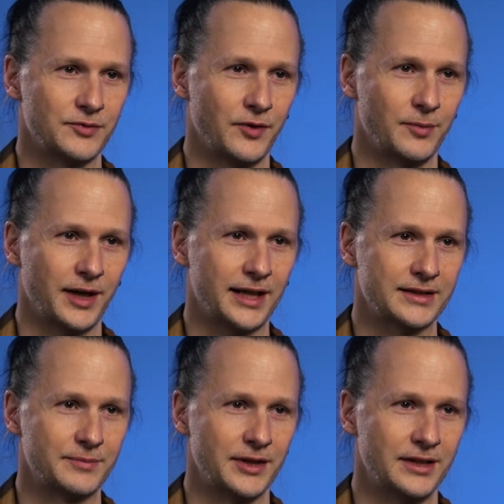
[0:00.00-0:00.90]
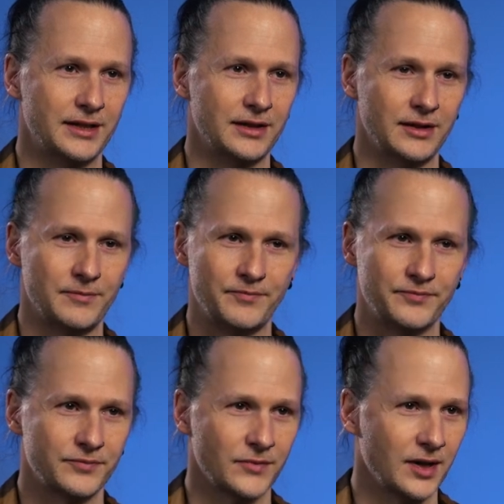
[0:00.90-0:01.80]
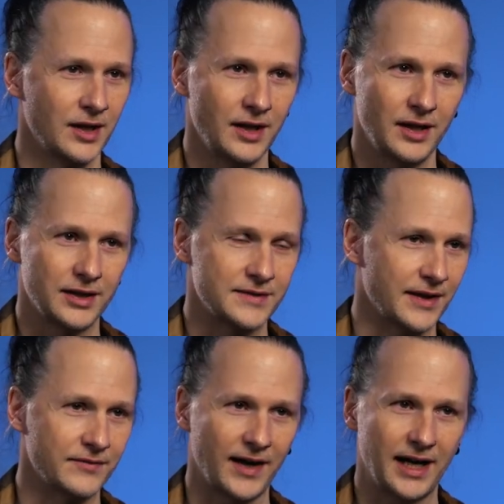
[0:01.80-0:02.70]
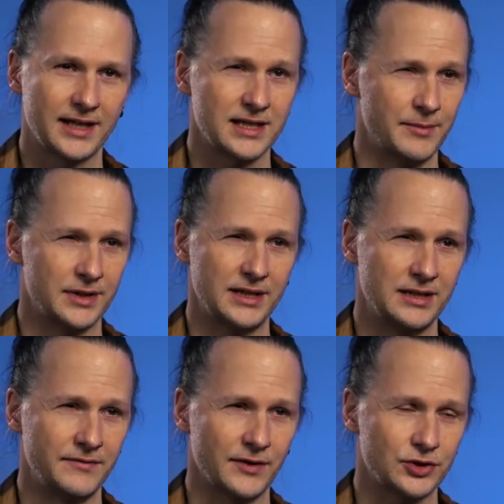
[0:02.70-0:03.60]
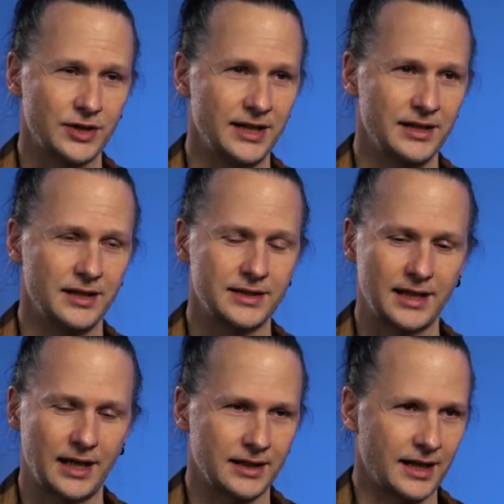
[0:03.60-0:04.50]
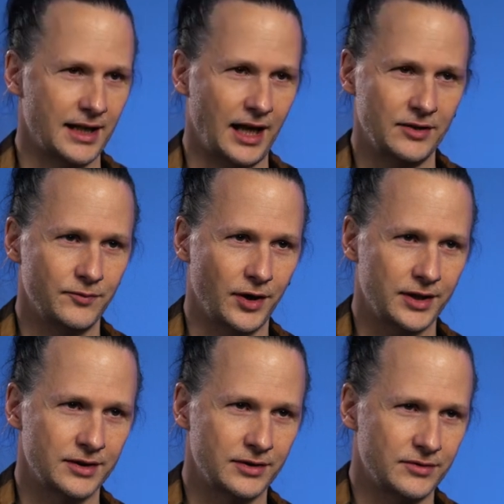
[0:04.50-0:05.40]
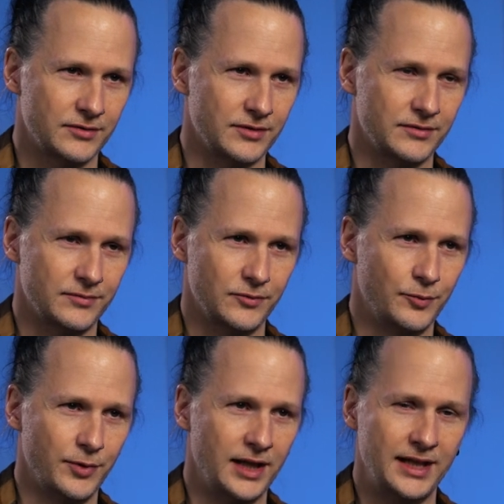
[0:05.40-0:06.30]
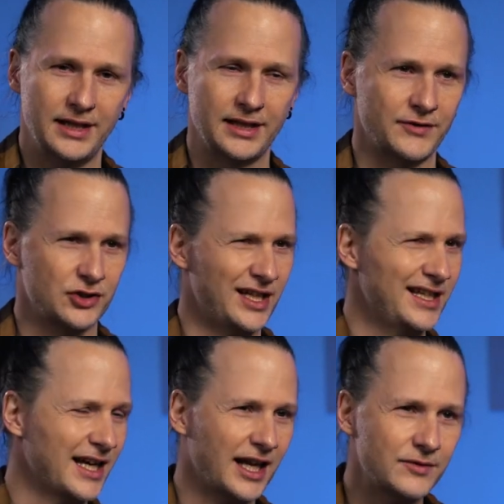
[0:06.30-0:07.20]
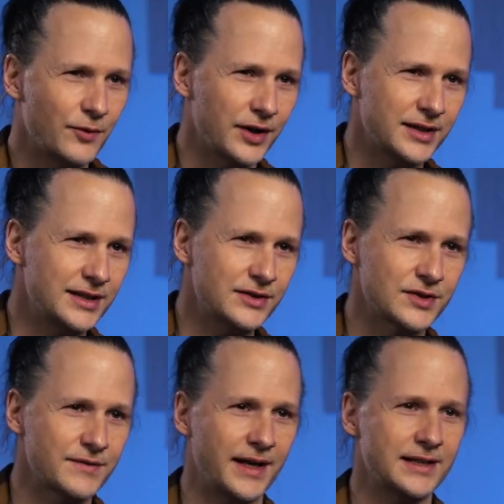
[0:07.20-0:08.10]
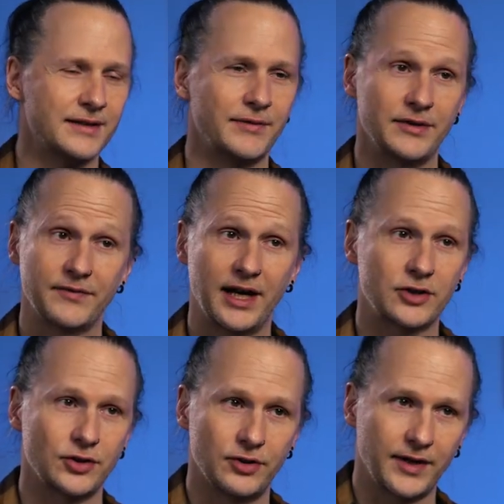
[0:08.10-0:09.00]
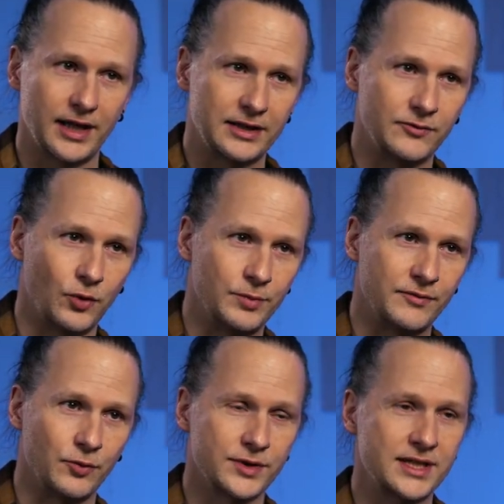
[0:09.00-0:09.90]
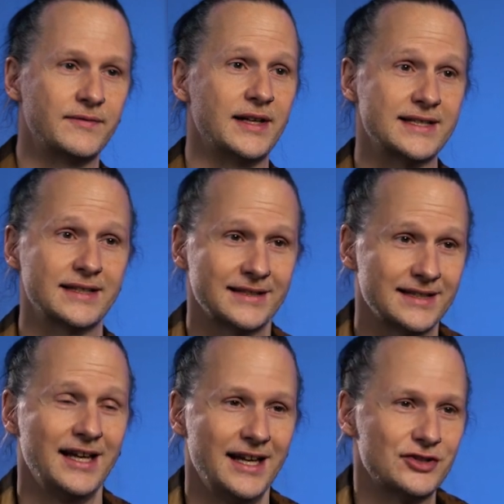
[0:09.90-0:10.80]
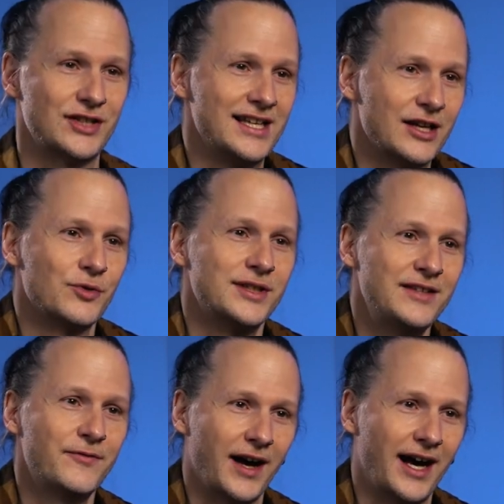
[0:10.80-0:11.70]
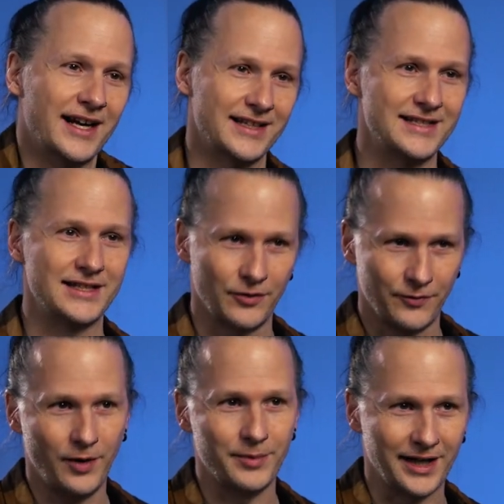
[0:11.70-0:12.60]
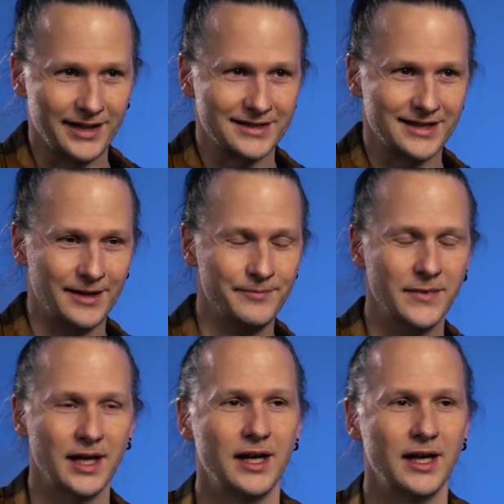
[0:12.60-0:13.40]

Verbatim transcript: ob ich vorbereitet bin, ähm, es werden Fragen gesammelt, die ich nicht verstehe, ich kann keine Antworten, überlegen, ich verstehe die Antworten nicht und so weiter, weil die Fragen schon auf relativ hohem Niveau sind, weil es stellen ja nur die Fragen, die sich auch vorbereitet haben,